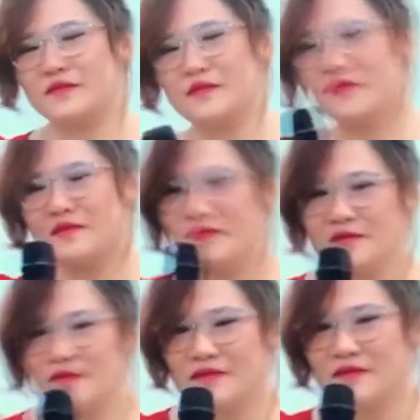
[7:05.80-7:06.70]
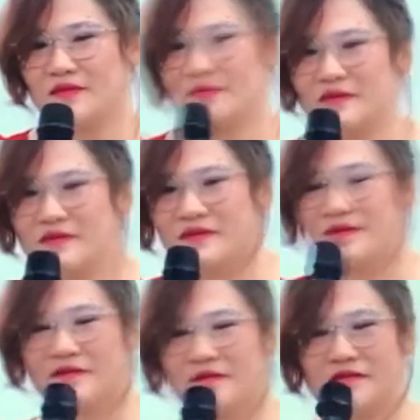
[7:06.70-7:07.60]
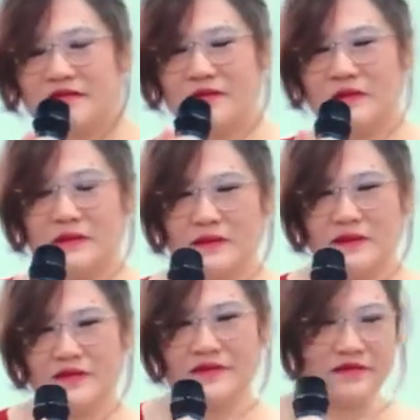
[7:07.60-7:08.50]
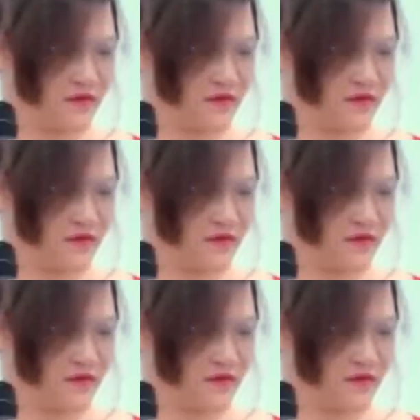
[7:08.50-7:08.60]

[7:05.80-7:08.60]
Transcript: Ok, uh, thông thường thì các cái sản phẩm